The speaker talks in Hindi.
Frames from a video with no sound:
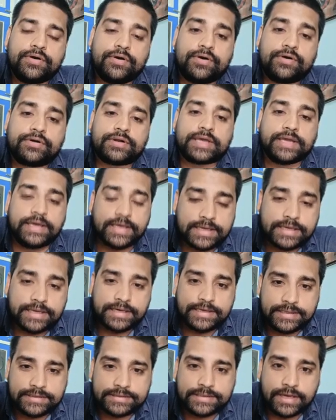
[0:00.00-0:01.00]
और के
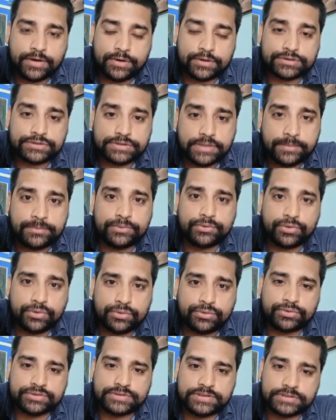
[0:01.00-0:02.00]
के लेता और सब
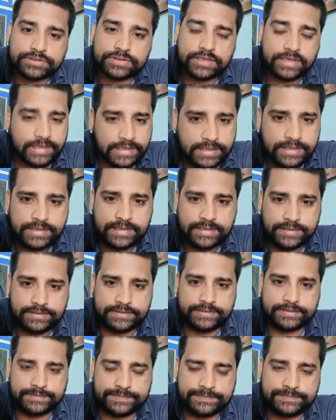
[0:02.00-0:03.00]
लोग कोशिश करी के ले
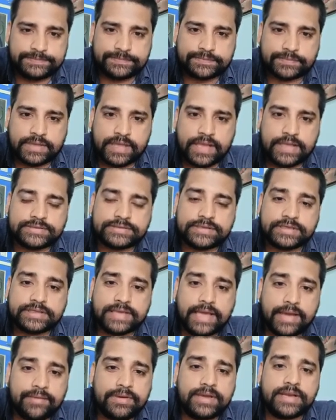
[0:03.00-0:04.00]
ली कहें से
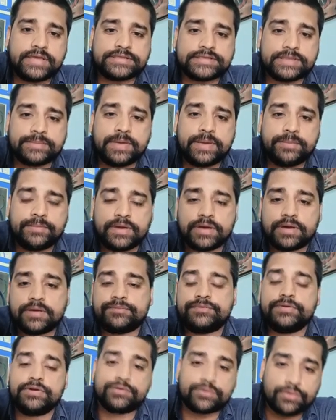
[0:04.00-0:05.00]
कि आवेला समय में
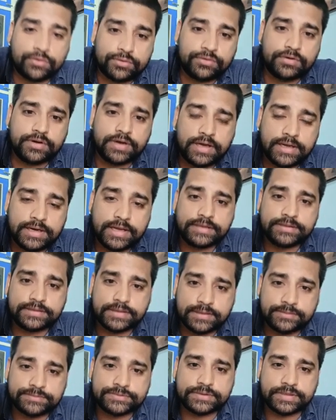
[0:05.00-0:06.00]
अगर फिर कोनो लहर आई
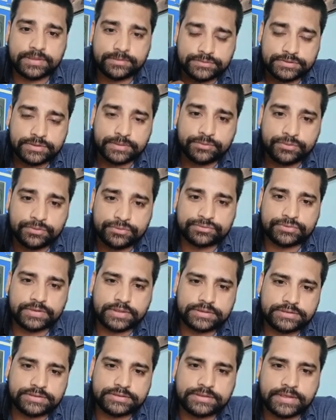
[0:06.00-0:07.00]
तो कम से कम सब लोग
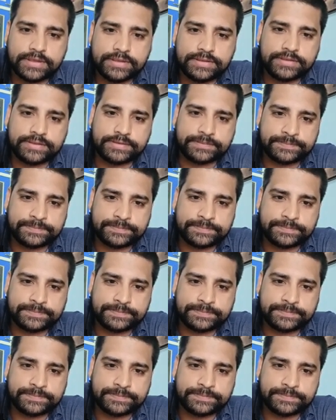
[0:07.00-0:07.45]
सुरक्षित रही